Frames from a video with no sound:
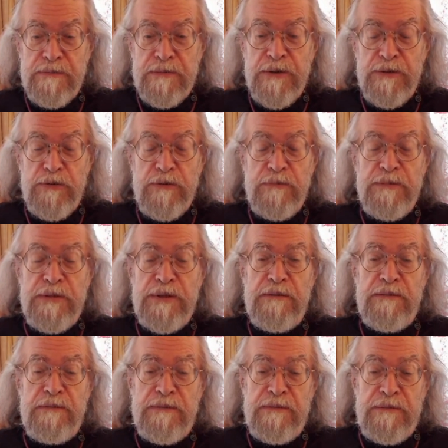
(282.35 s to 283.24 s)
которую
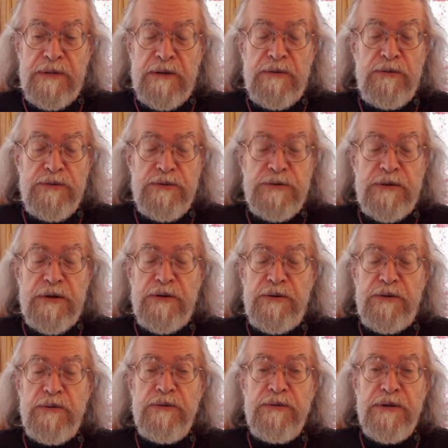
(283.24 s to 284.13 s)
находят
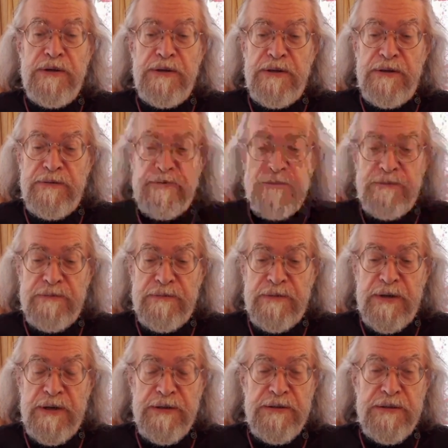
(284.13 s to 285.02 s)
археологи, она
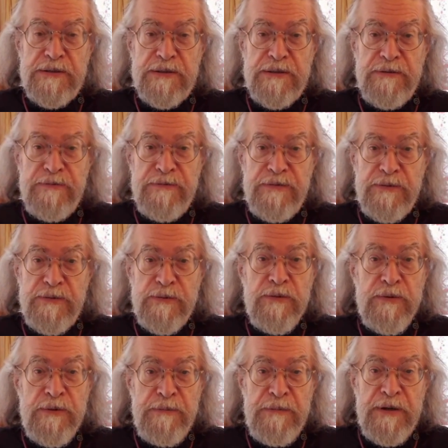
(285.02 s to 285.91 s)
хранится в
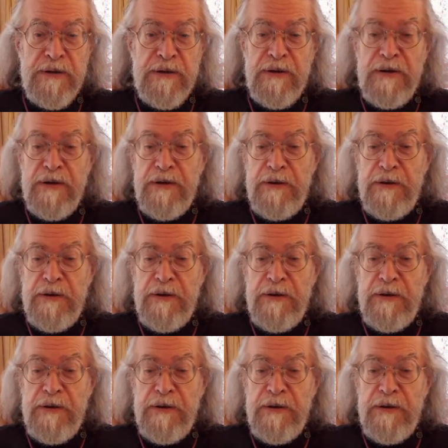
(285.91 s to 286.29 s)
Ульме,